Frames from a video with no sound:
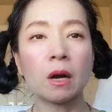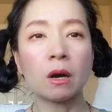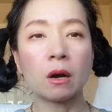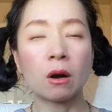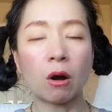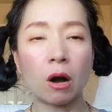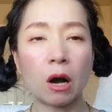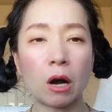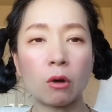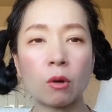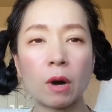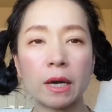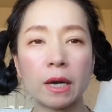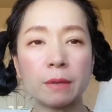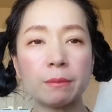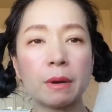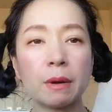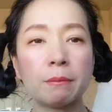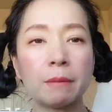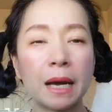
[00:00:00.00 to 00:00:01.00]
ของ Acqua di
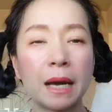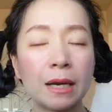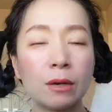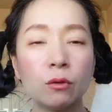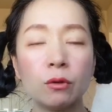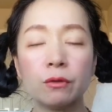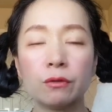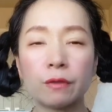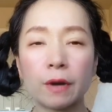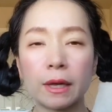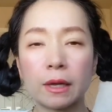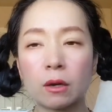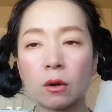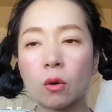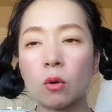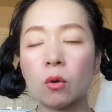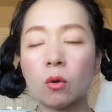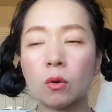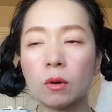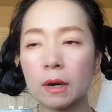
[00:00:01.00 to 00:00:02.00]
Parma รุ่นไฟ
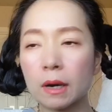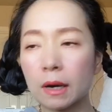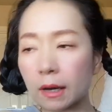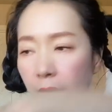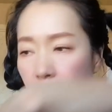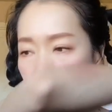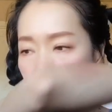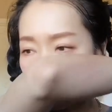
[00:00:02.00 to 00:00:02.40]
โค่ค่ะ